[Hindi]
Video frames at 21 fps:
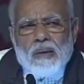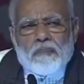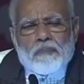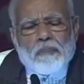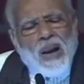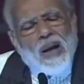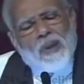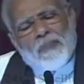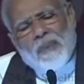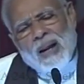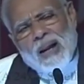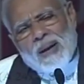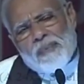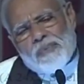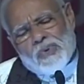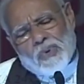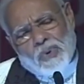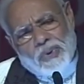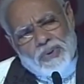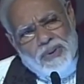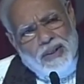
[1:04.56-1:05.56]
पल भर हम
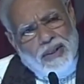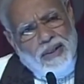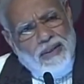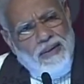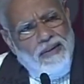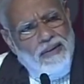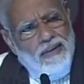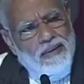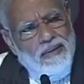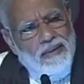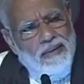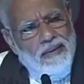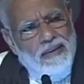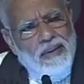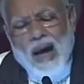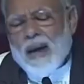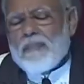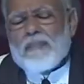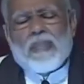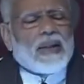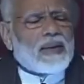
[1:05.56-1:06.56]
सोचे
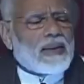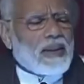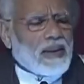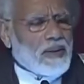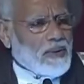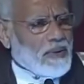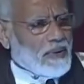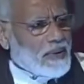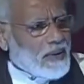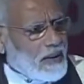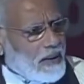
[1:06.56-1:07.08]
क्या बीतती होगी